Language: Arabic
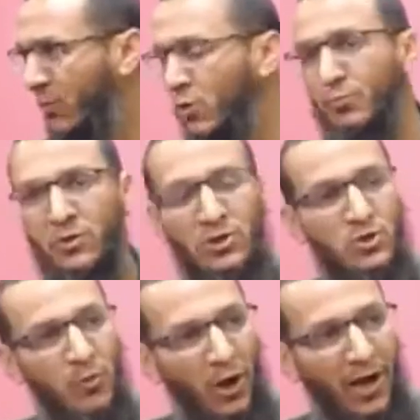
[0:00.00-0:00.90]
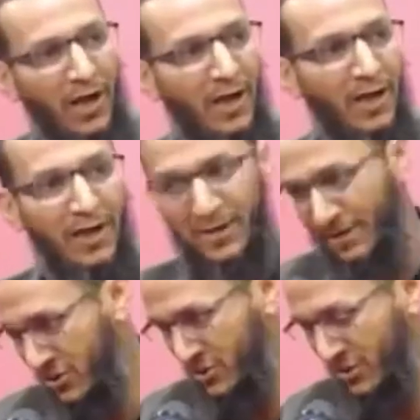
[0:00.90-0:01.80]
خطبه الجمعه
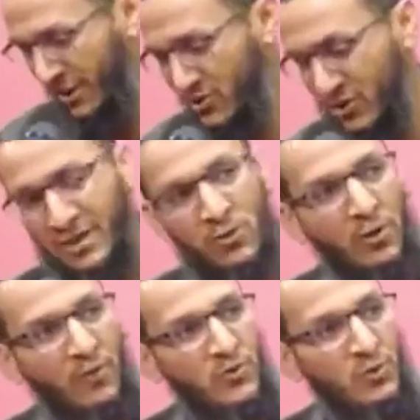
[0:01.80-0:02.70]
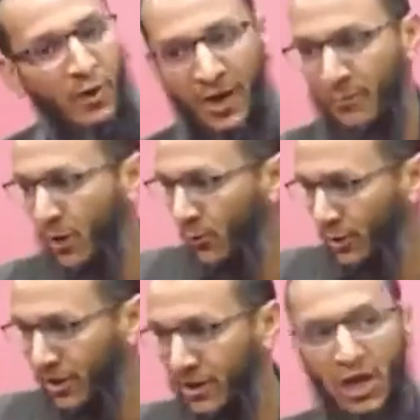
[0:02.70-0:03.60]
نعم سيدي كان يذكر في الجماعه
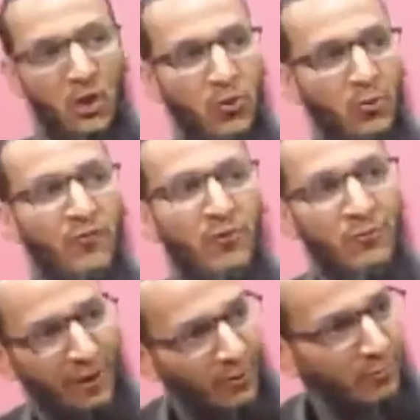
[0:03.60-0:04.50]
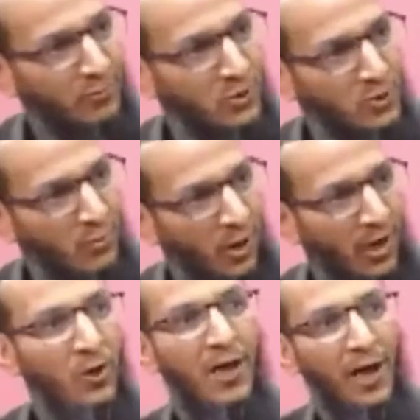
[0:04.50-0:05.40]
مروحين تحدثوا وقال فهمت خطبه
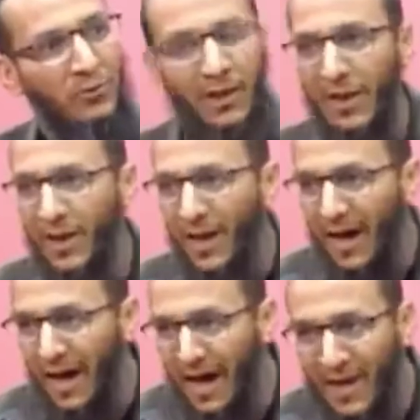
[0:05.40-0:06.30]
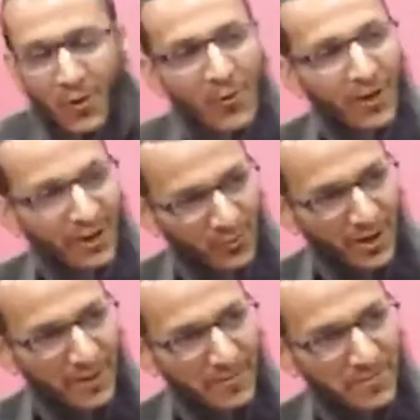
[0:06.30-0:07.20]
الجماعه ربما تدفعه هذا هو
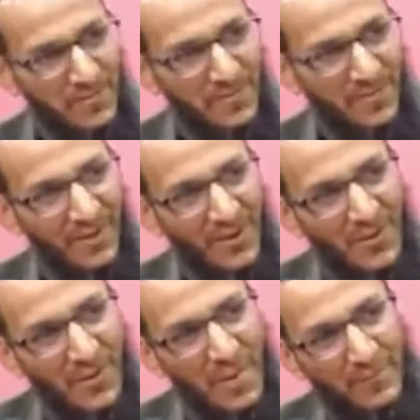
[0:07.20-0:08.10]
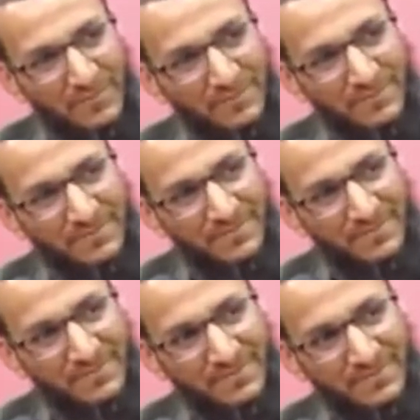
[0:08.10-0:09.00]
الحوار آه، تدفعه الى التفاعل